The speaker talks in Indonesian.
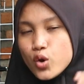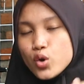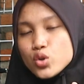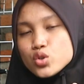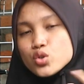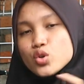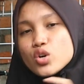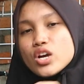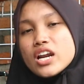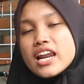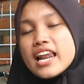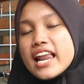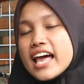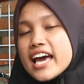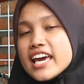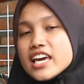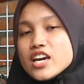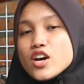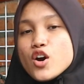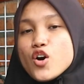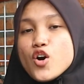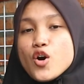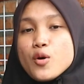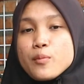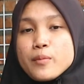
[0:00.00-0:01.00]
untuk
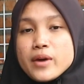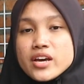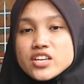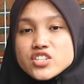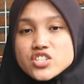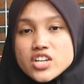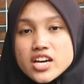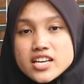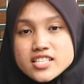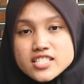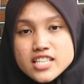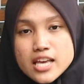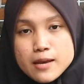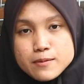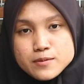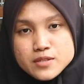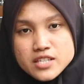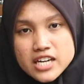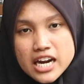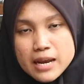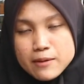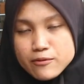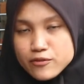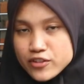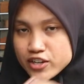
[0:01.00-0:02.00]
like, comment, share, and
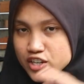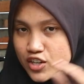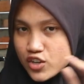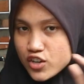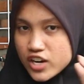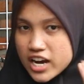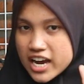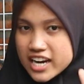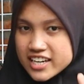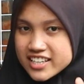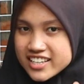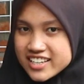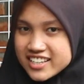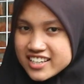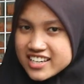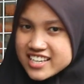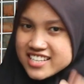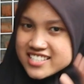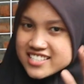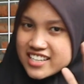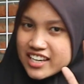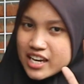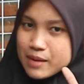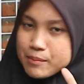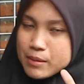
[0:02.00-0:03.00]
subscribe video kali
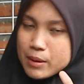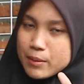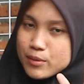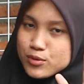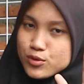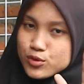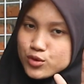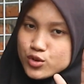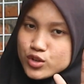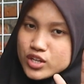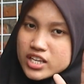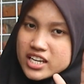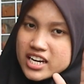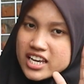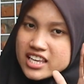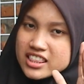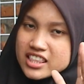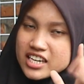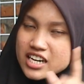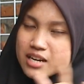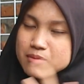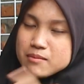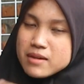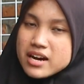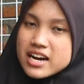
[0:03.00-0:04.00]
ini. Saya pamit undur diri.
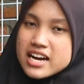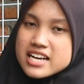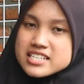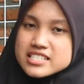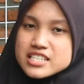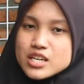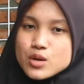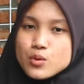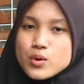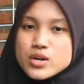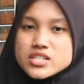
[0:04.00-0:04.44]
Terima kasih.